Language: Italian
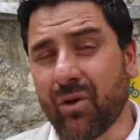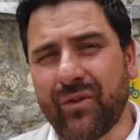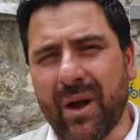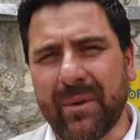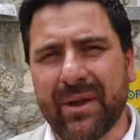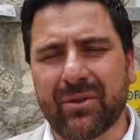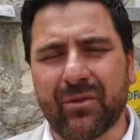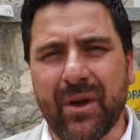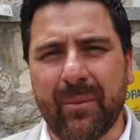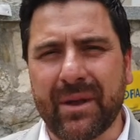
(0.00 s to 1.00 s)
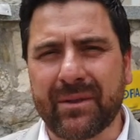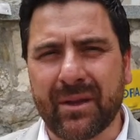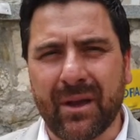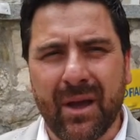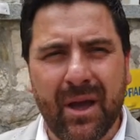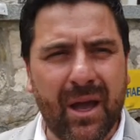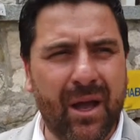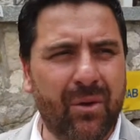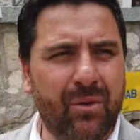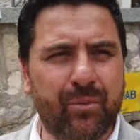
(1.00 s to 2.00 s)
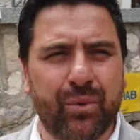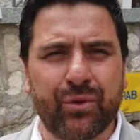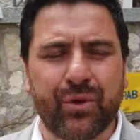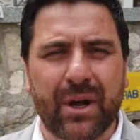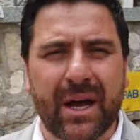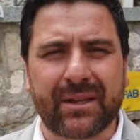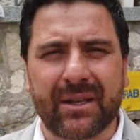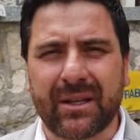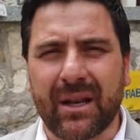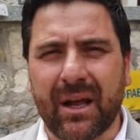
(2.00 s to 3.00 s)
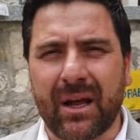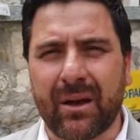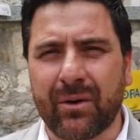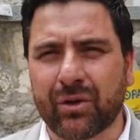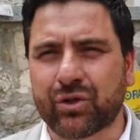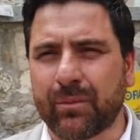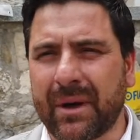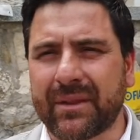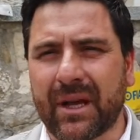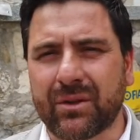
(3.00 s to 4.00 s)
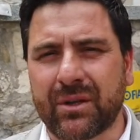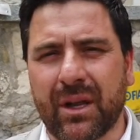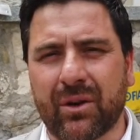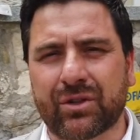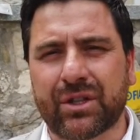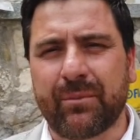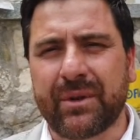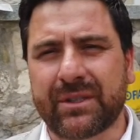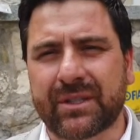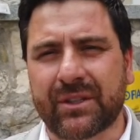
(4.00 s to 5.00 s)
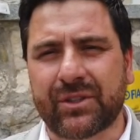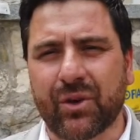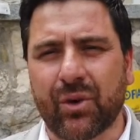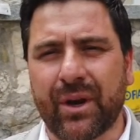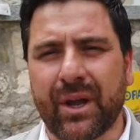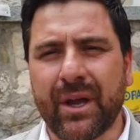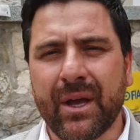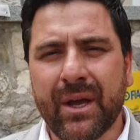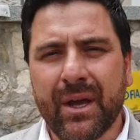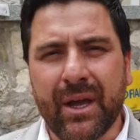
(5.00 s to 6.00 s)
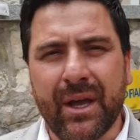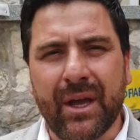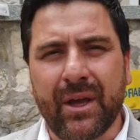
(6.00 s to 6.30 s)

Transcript: Ovviamente, ovviamente è un punto cardine del nostro mandato e della nostra amministrazione e